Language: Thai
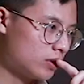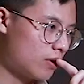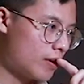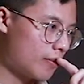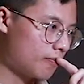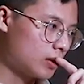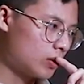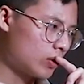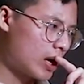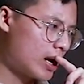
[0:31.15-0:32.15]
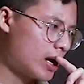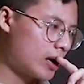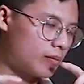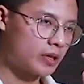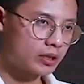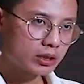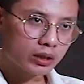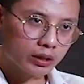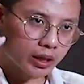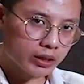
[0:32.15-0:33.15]
สึกว่าแบบตรงนั้นน่ะมันเกิด
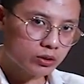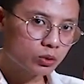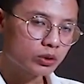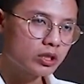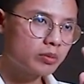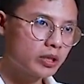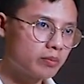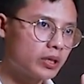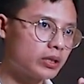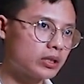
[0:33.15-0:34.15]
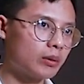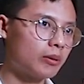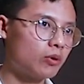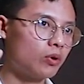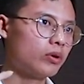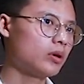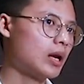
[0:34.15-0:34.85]
แอนติจูดที่ผิดผิดสำหรับคน